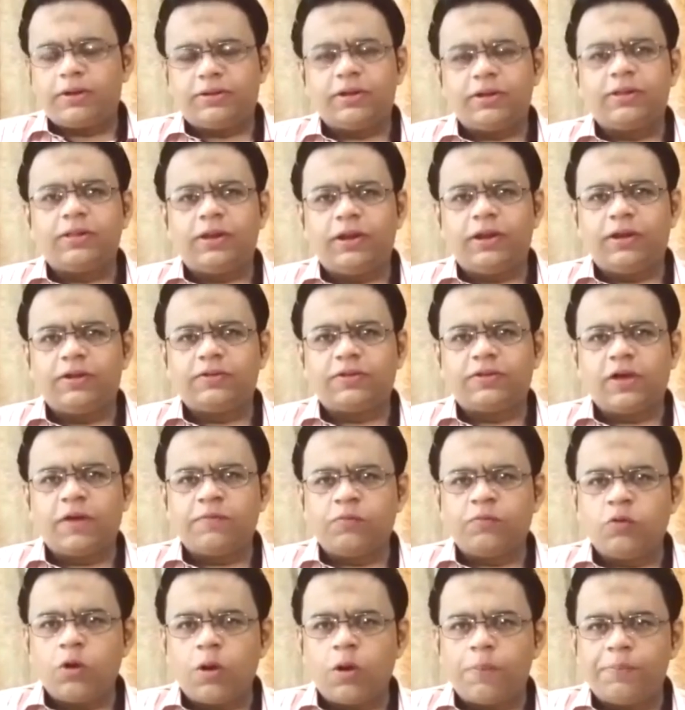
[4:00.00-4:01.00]
पाकिस्तान तरीके
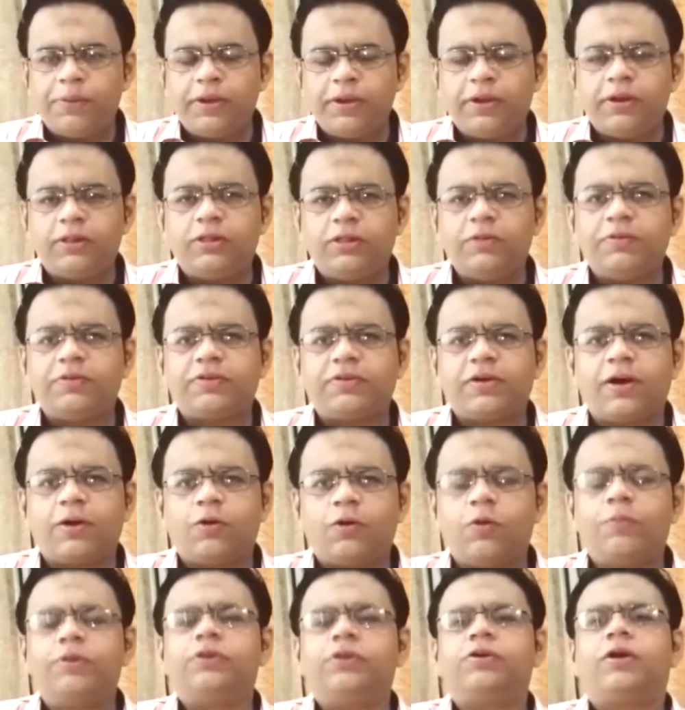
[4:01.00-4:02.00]
इंसाफ को अपनी गिरती हुई
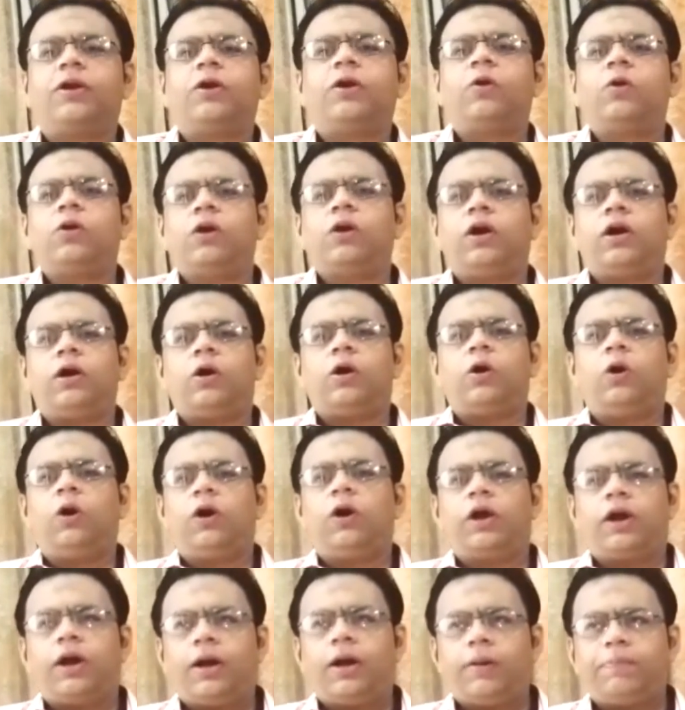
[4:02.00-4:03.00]
साख को बचाना होगा
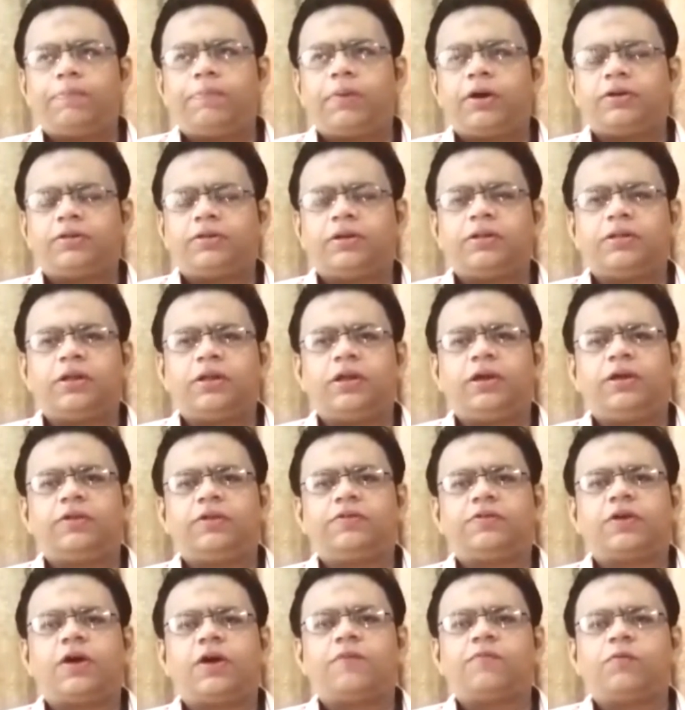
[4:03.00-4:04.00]
और अब पाकिस्तान तरीके
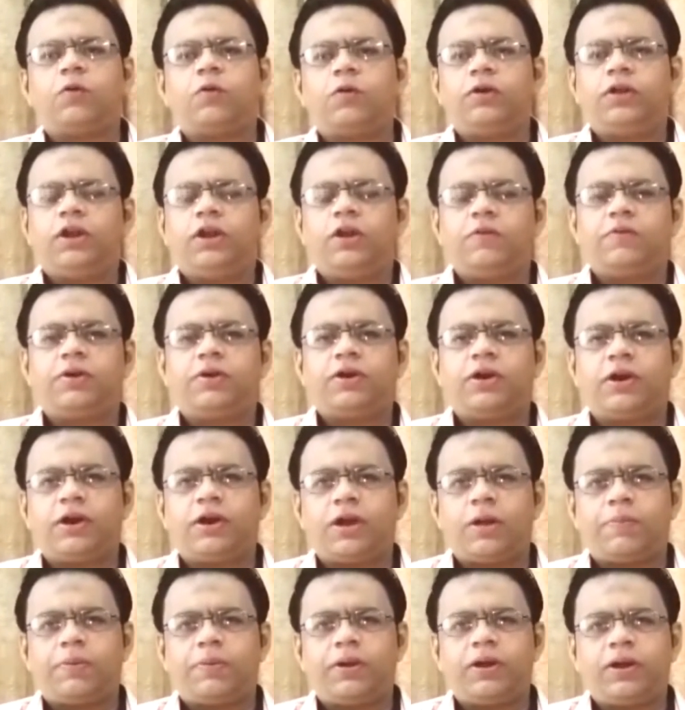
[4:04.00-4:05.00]
इंसाफ को डिलीवर
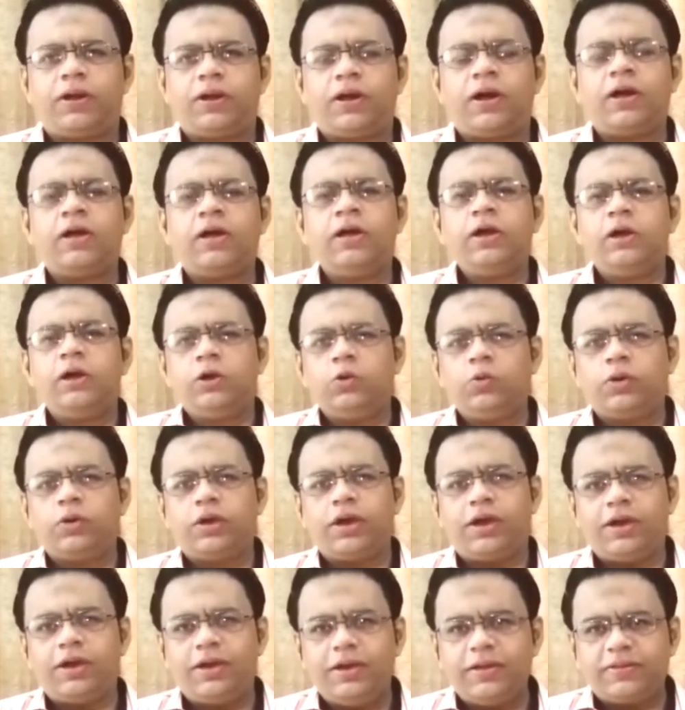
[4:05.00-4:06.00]
करना पड़ेगा
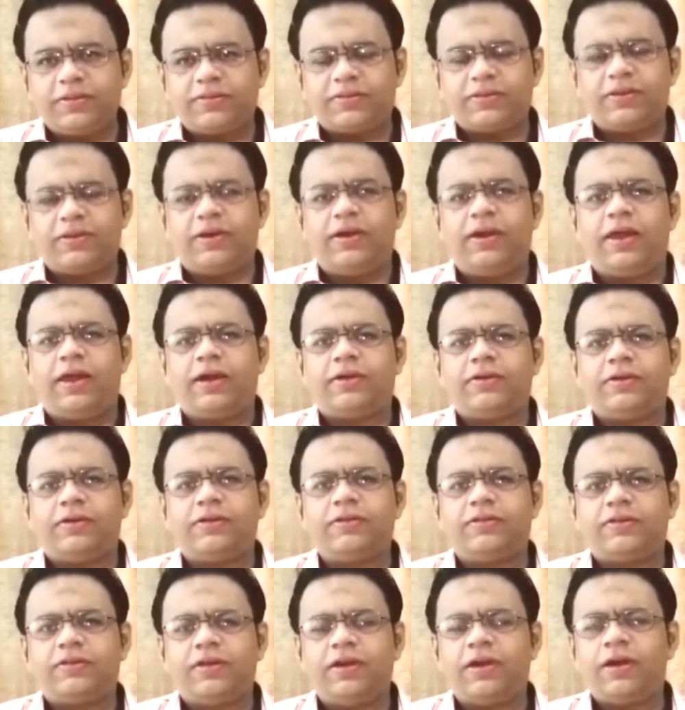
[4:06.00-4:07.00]
क्योंकि इस
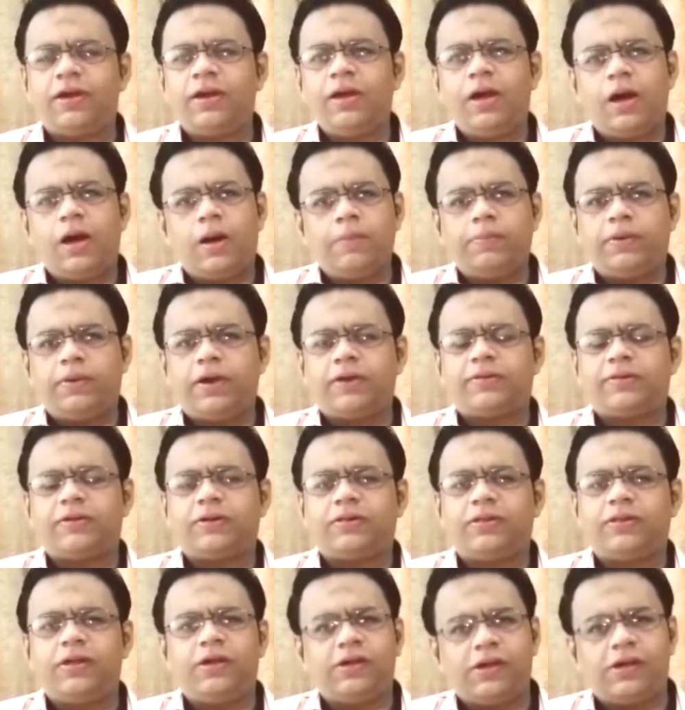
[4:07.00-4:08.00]
इलेक्शन से हम कह
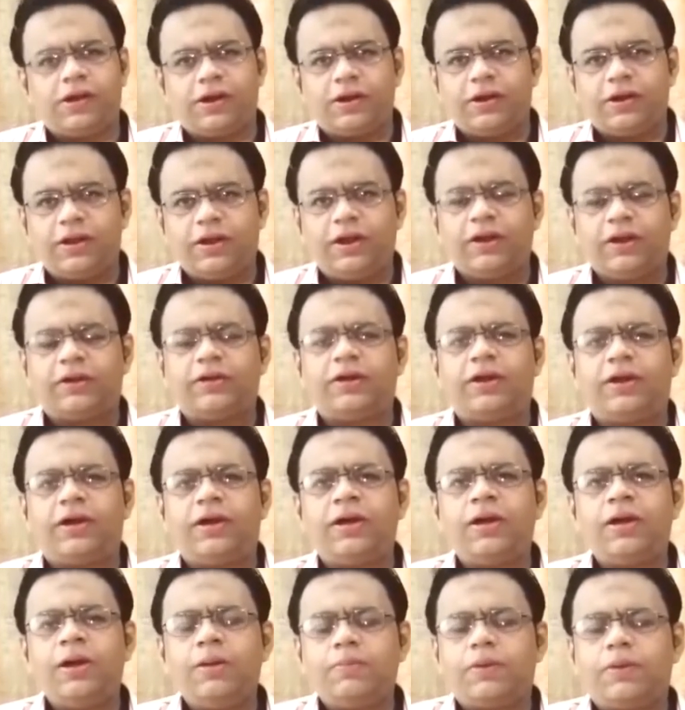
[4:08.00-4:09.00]
सकते हैं कि एक इंडिकेटर है
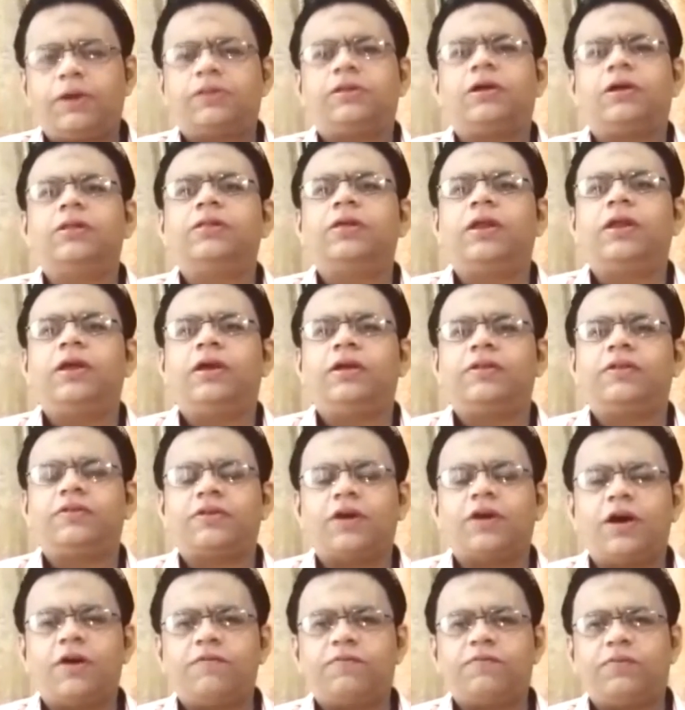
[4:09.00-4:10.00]
पाकिस्तान तरीके
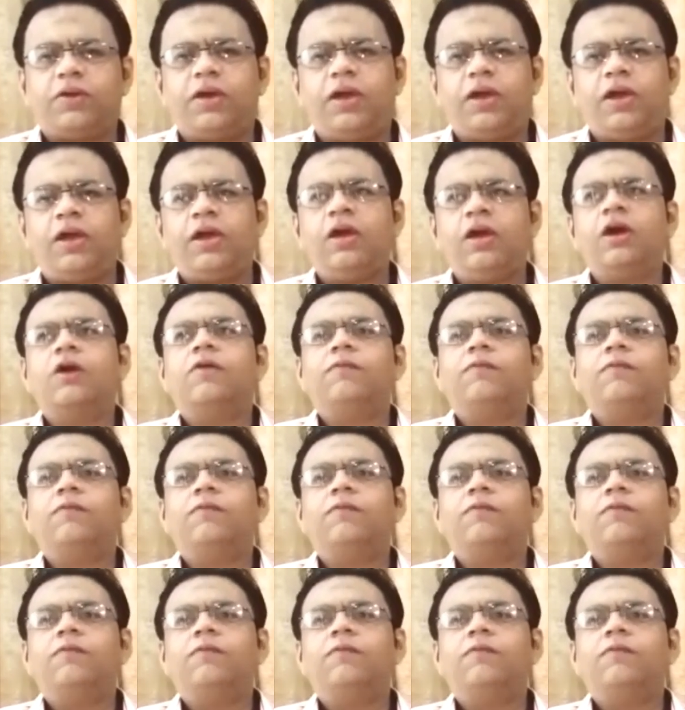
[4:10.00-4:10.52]
इंसाफ के